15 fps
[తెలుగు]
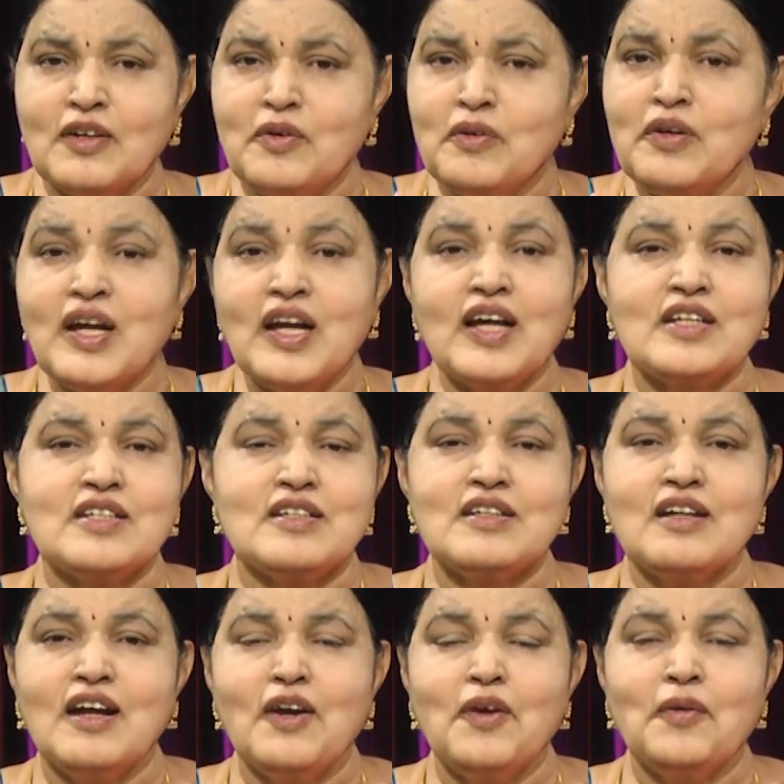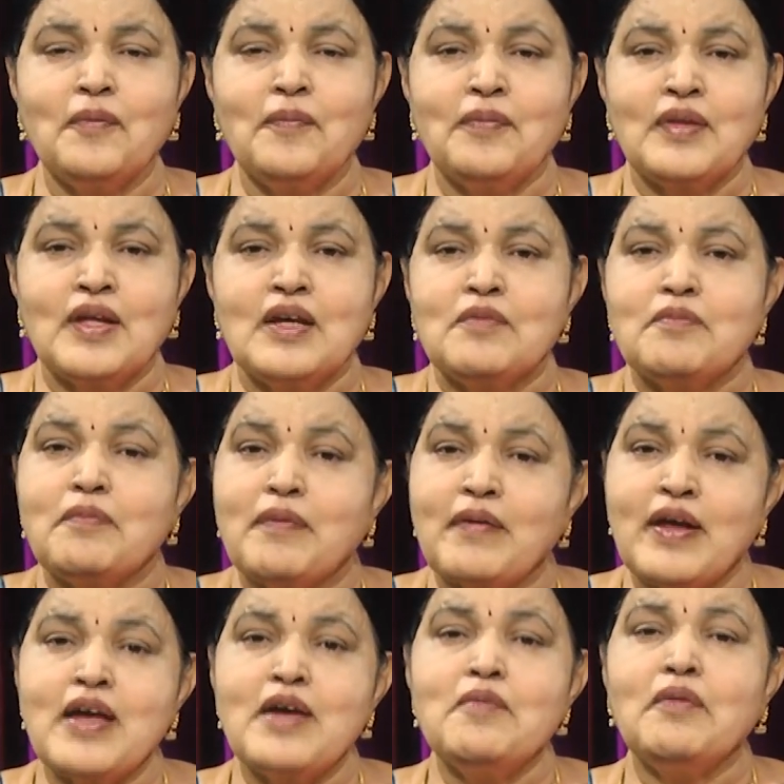గుణ లక్షణాల్లో
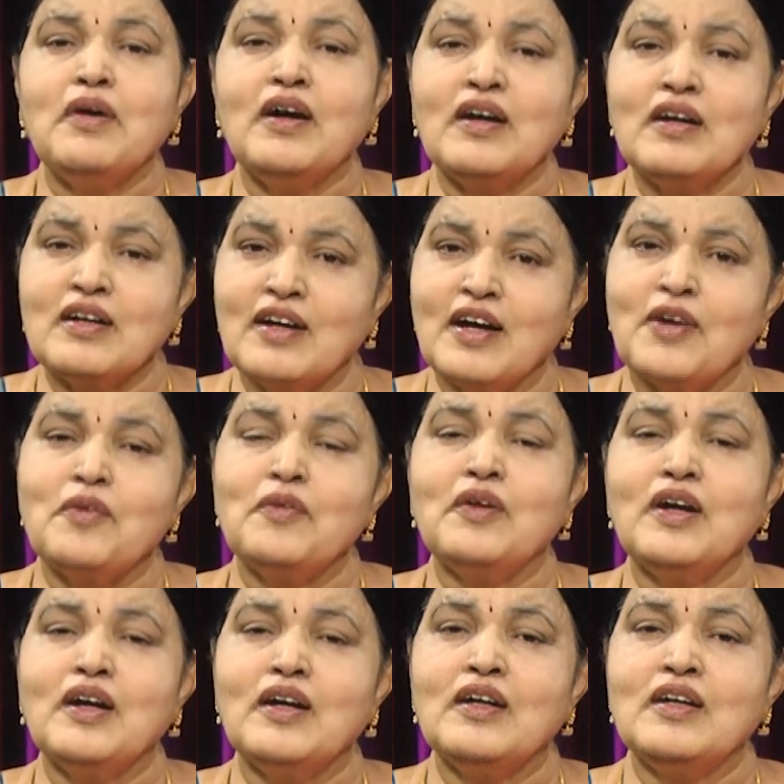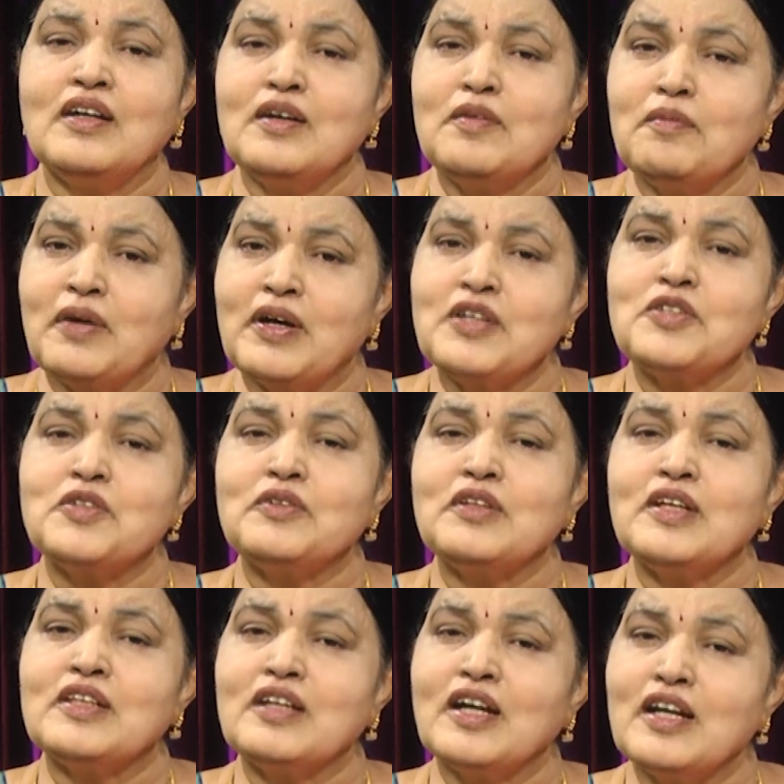ప్రేమ కరుణ
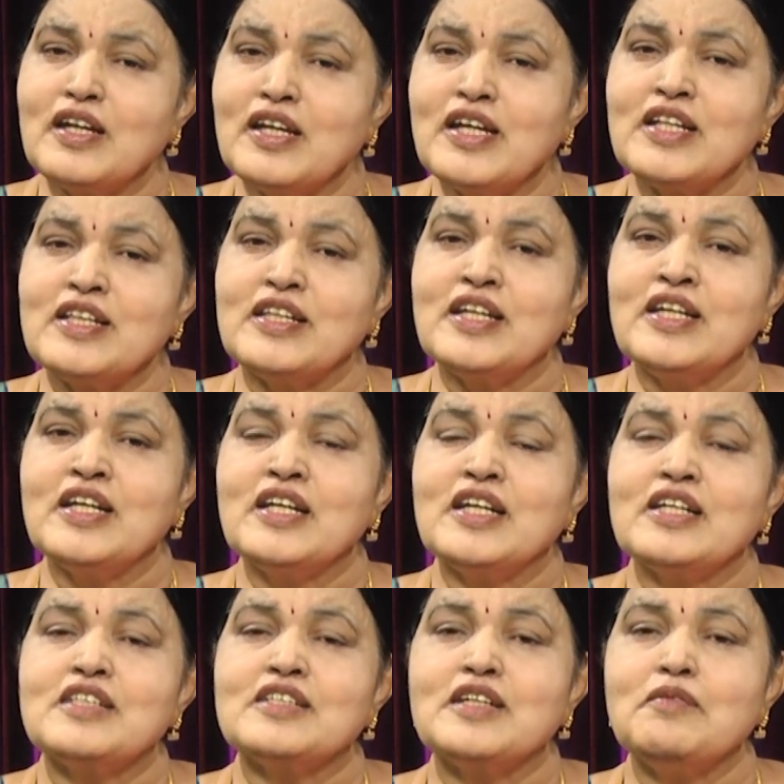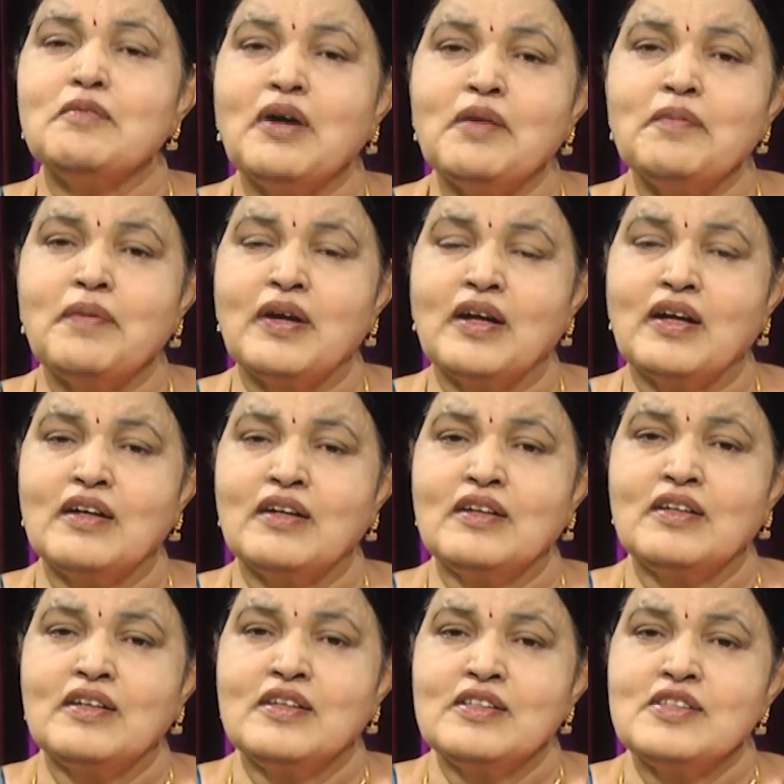పరిశుద్ధత నీతి క్షమాపణ
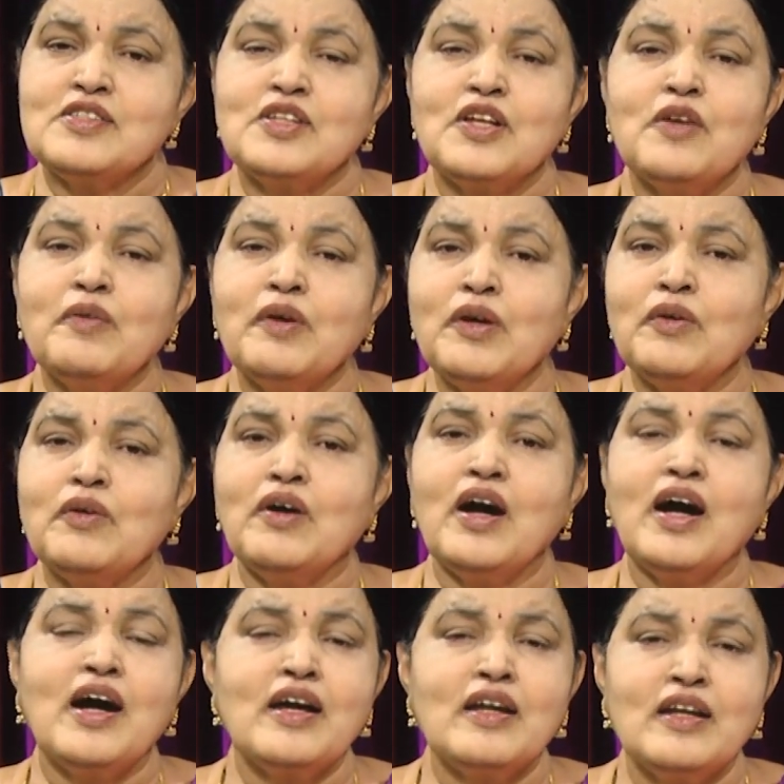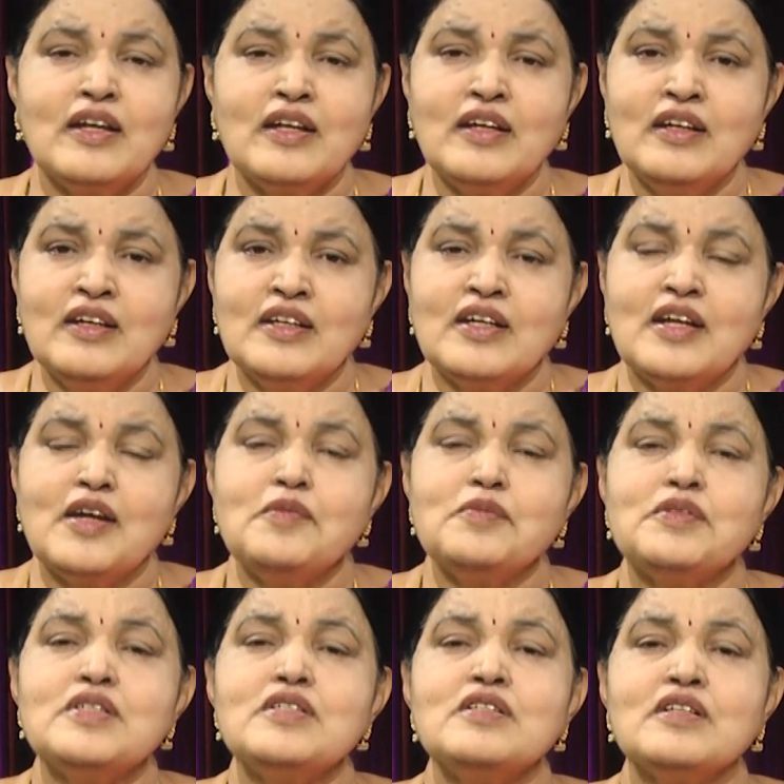సిలువలో ఆయనని
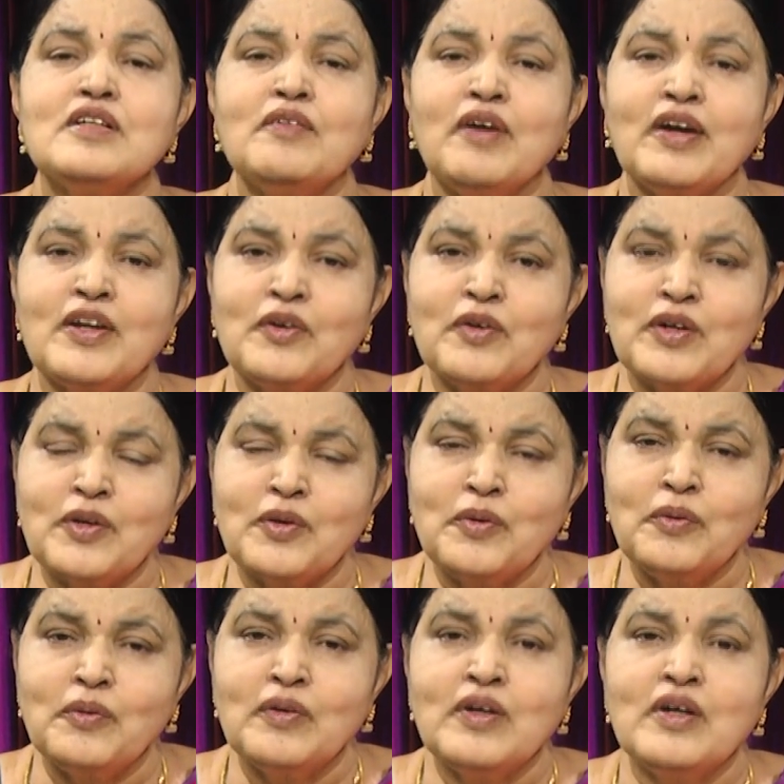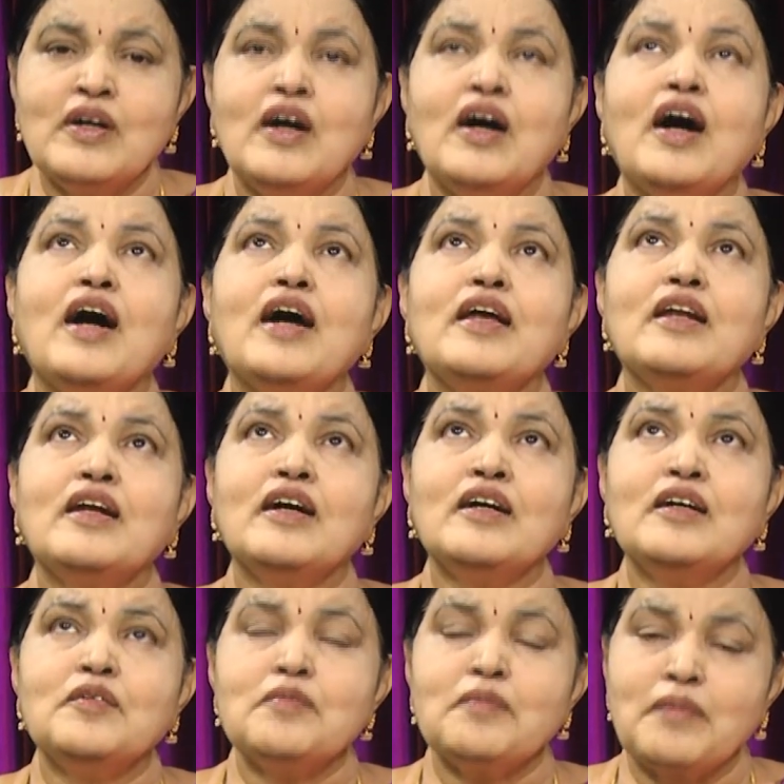హింసించిన వారి కొరకు ఆయన
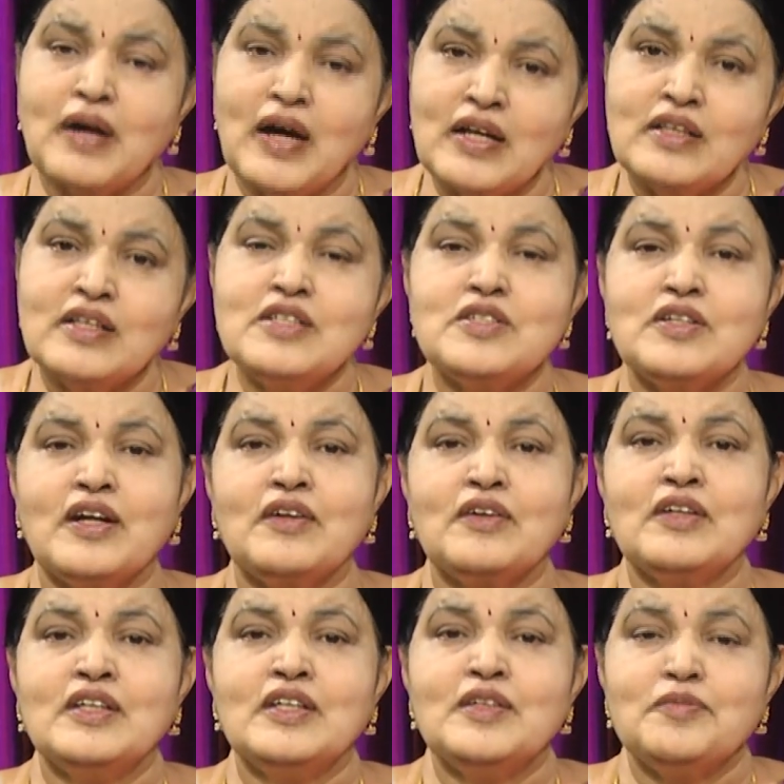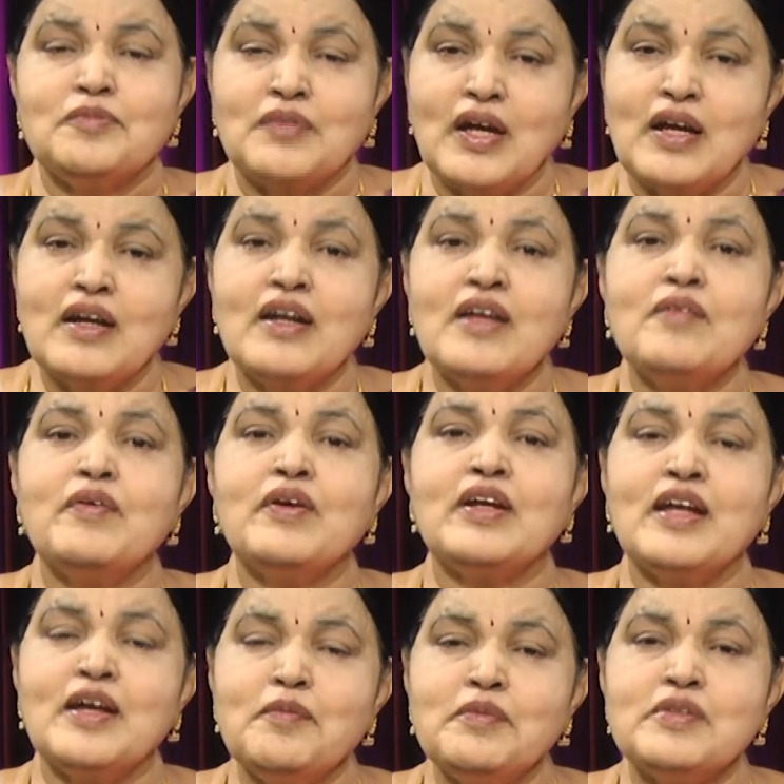ప్రార్థించాడు తండ్రి వీరేం